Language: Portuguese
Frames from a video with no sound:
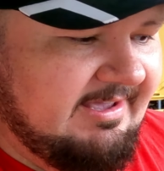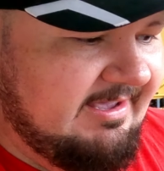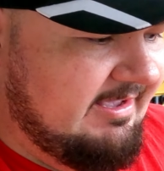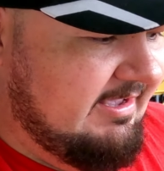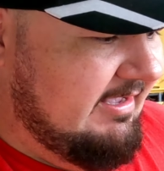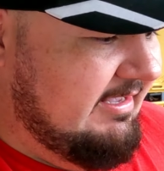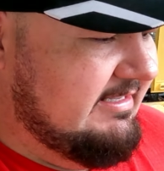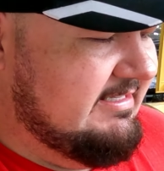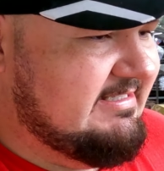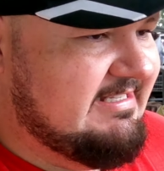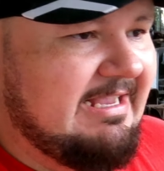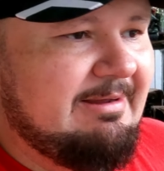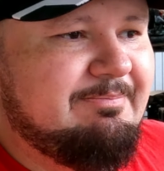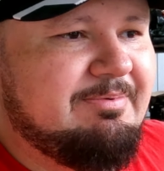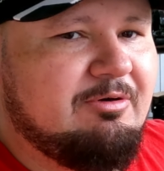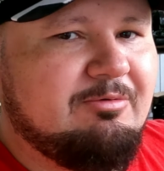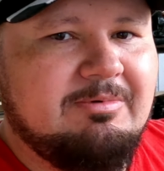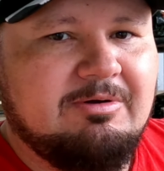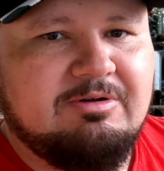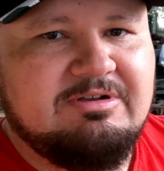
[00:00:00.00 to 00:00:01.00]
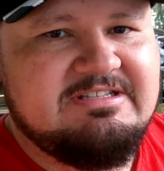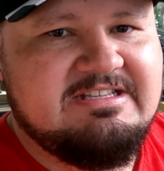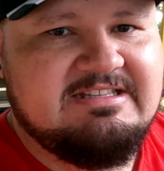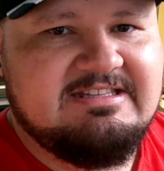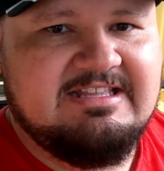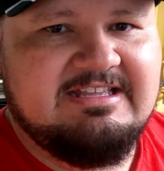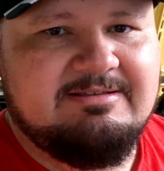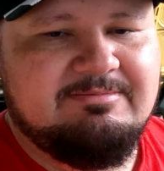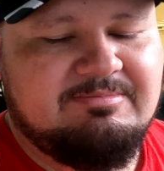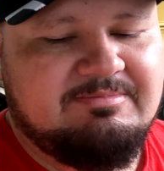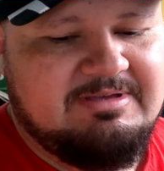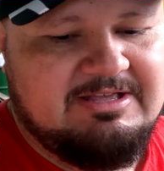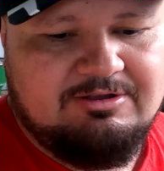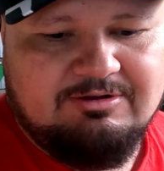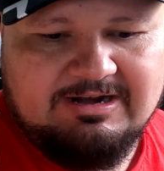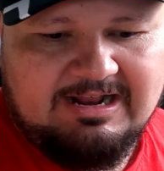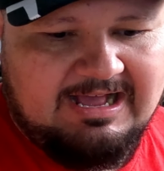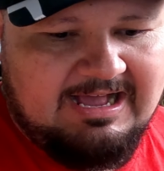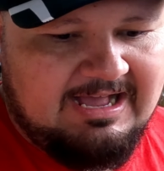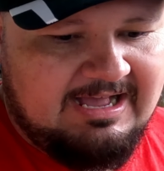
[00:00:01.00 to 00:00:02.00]
É, sempre alguma coisinha tem que
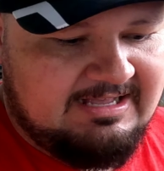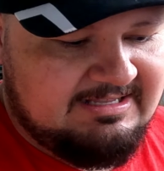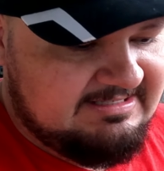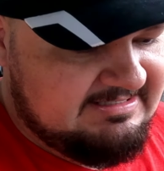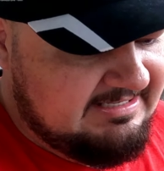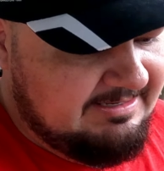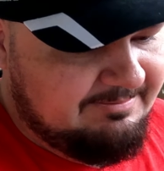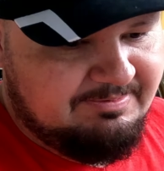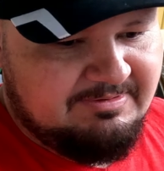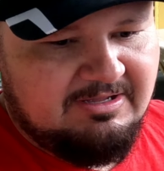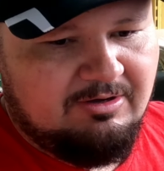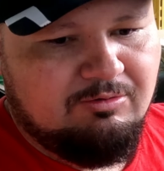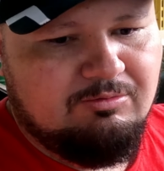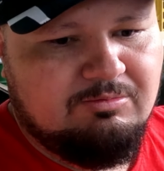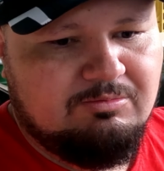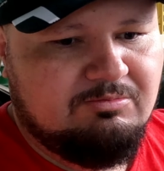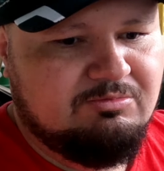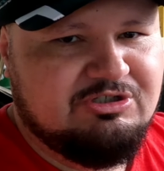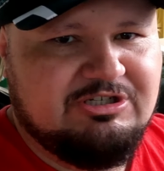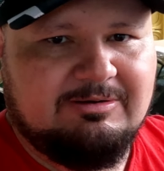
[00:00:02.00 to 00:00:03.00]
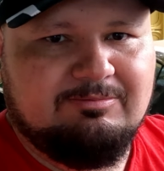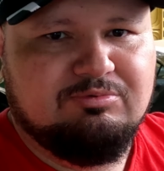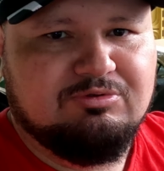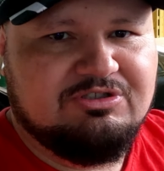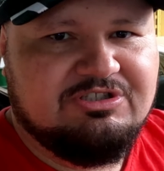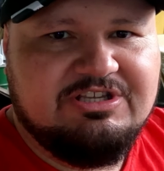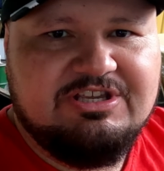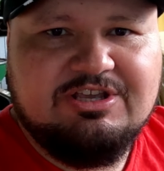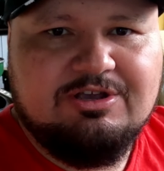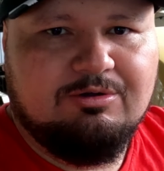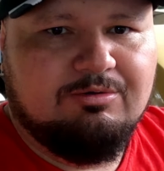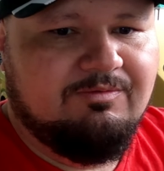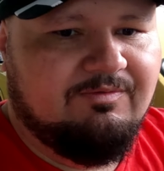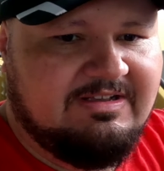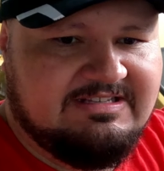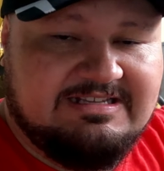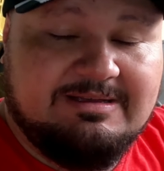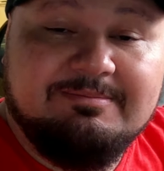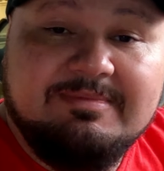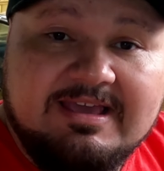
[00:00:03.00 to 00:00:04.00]
melhorar, sempre dá algum chabuzinho, algum
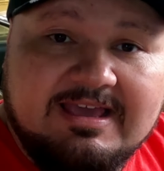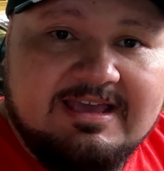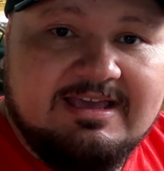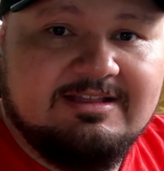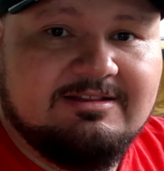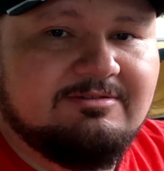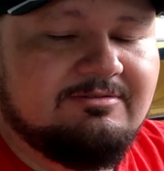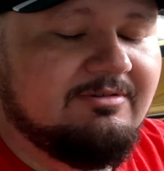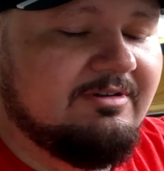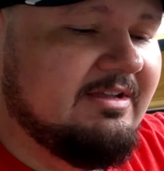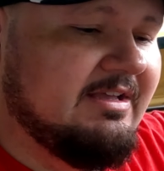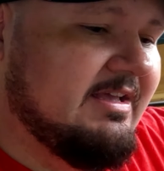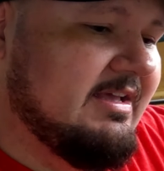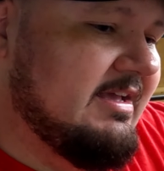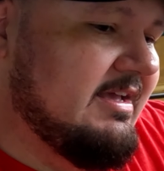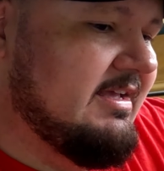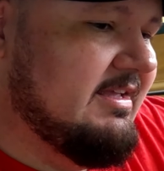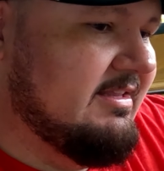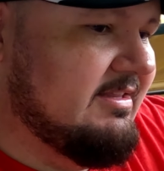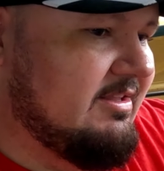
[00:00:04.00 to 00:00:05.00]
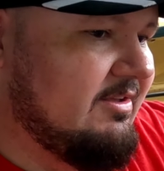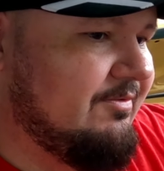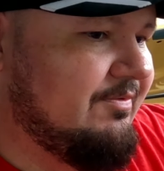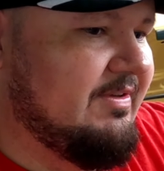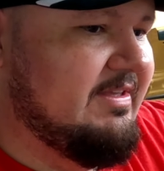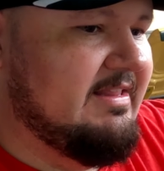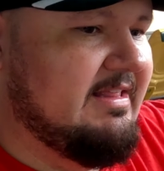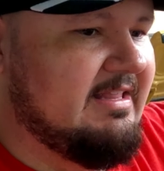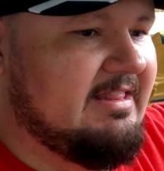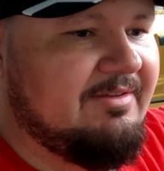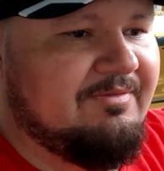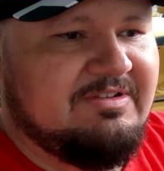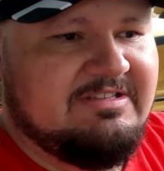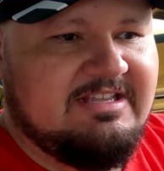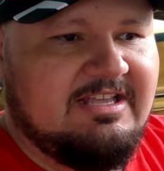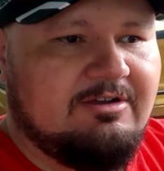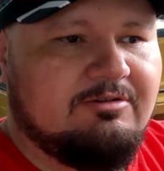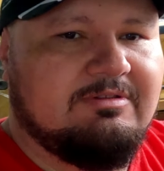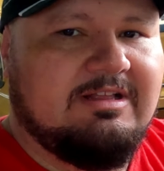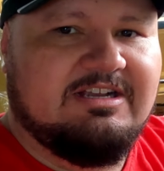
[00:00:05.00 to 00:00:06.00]
vazamento. Enfim, né? Tem que
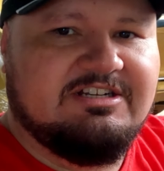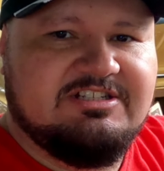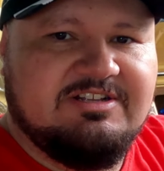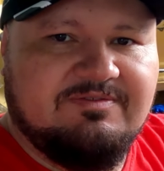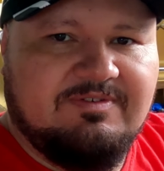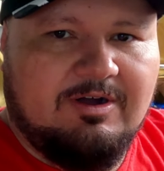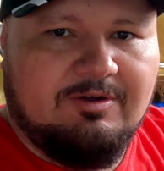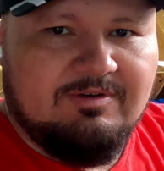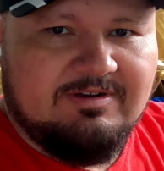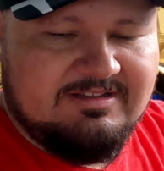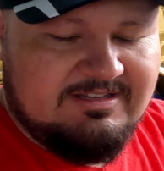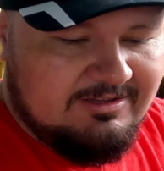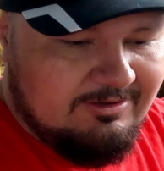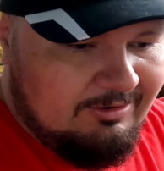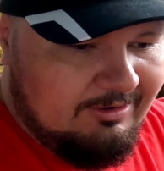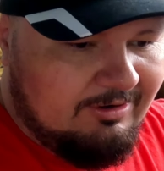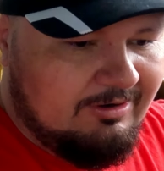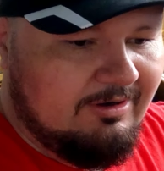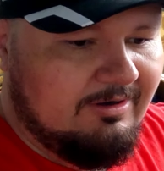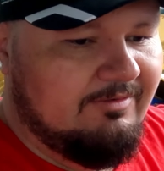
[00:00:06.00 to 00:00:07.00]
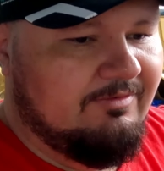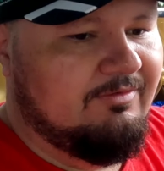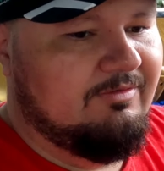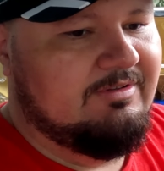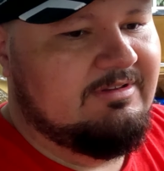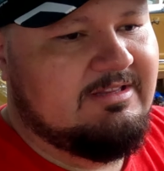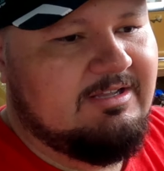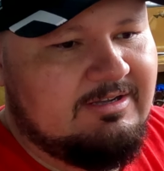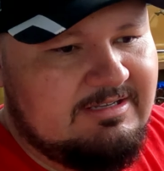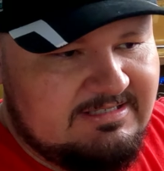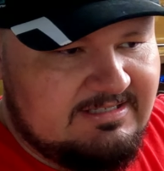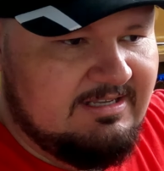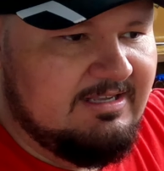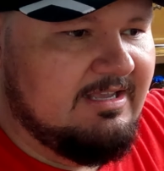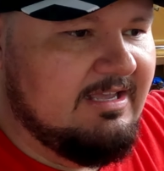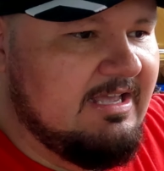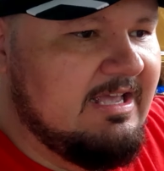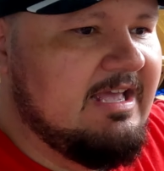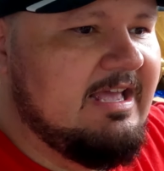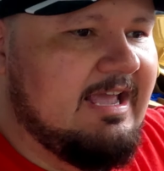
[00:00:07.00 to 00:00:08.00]
fazer regulagem de válvula de novo. Então,
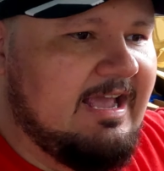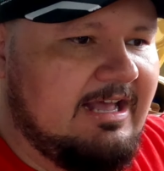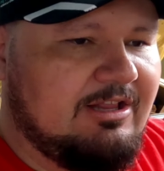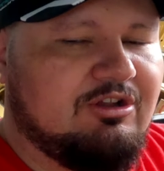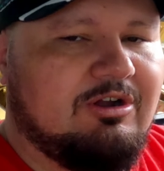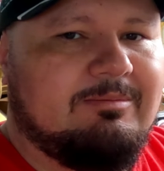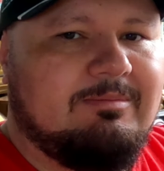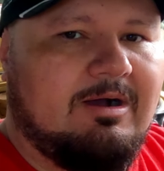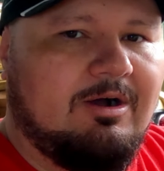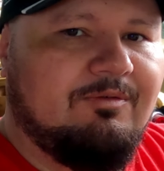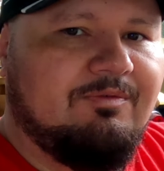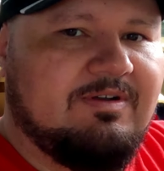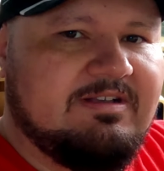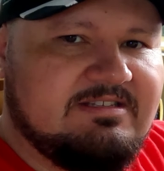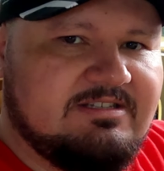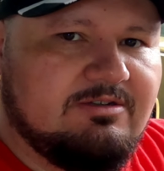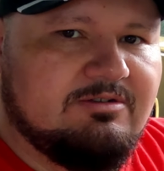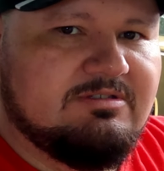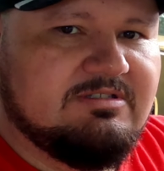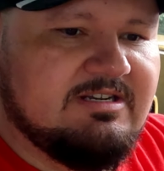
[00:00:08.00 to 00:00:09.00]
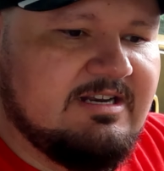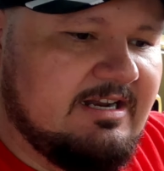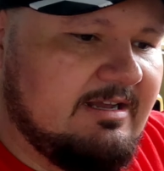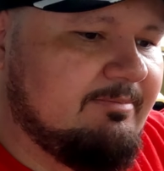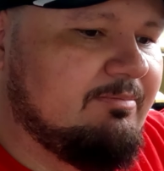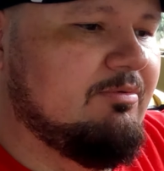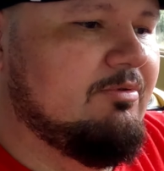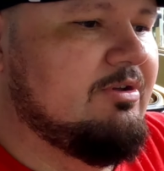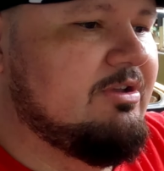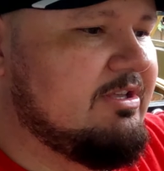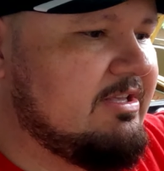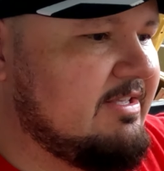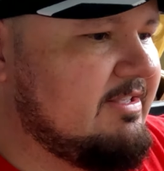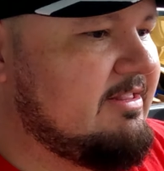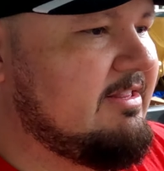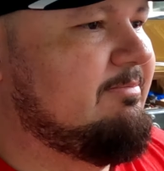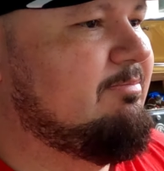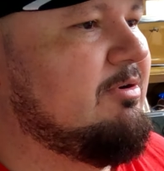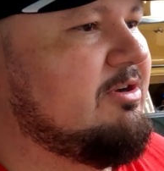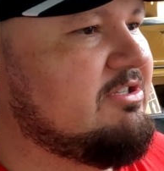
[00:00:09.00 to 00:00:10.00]
assim, é normal fazer os trampos
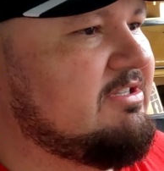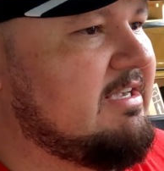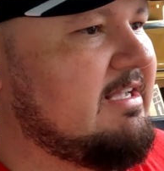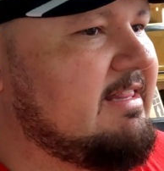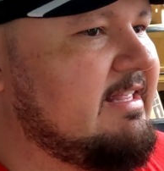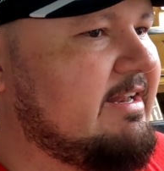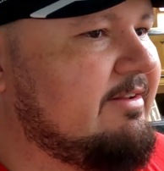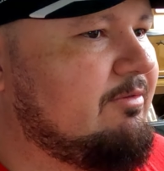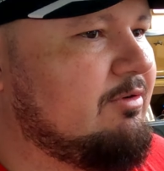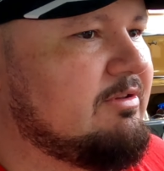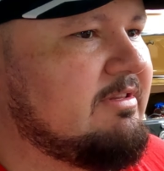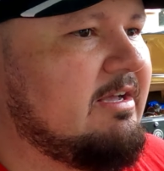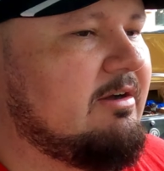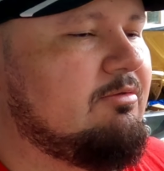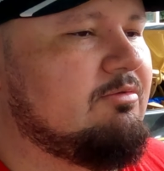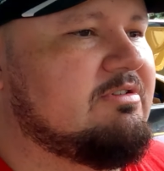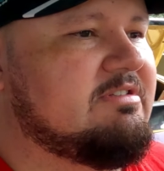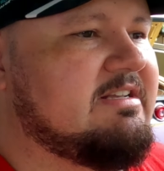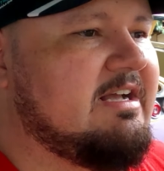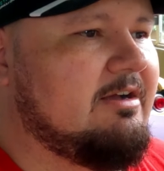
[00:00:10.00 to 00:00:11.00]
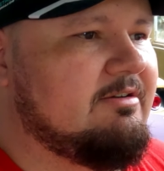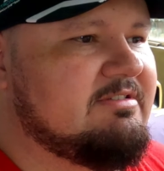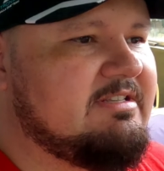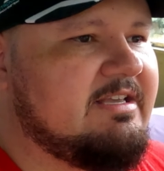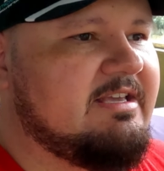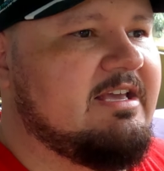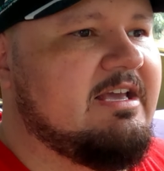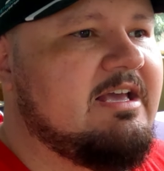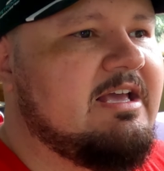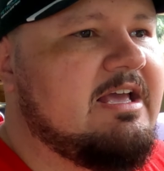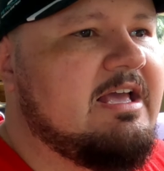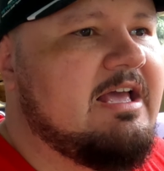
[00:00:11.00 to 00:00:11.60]
e depois a galera voltar com os carros aí.